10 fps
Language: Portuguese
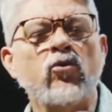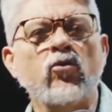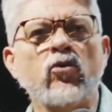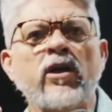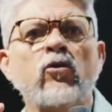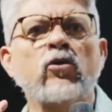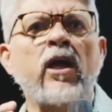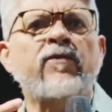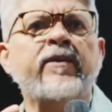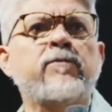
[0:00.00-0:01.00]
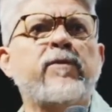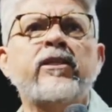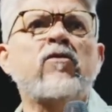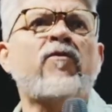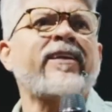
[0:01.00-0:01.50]
O, o, o, eles falam
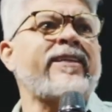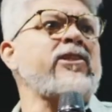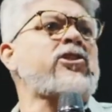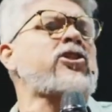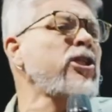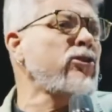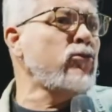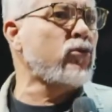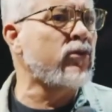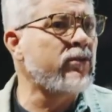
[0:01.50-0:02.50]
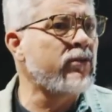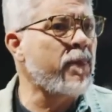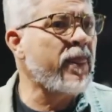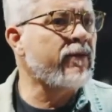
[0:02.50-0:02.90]
assim, mas isso não faz sentido.